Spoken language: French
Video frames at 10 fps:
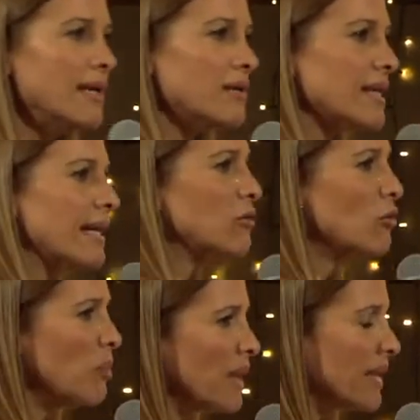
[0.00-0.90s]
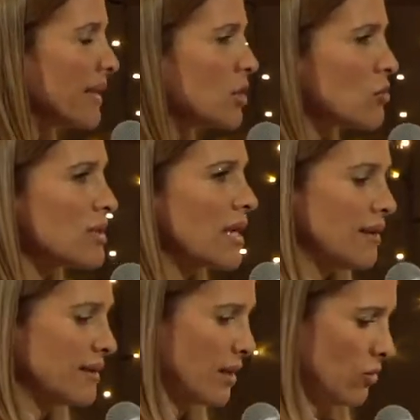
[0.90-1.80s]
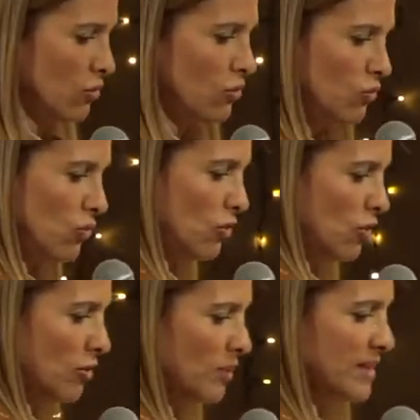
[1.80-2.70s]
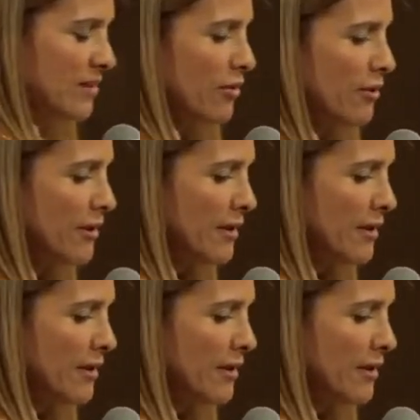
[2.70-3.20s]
est en train d'opérer quelque chose à l'intérieur de nous, parce que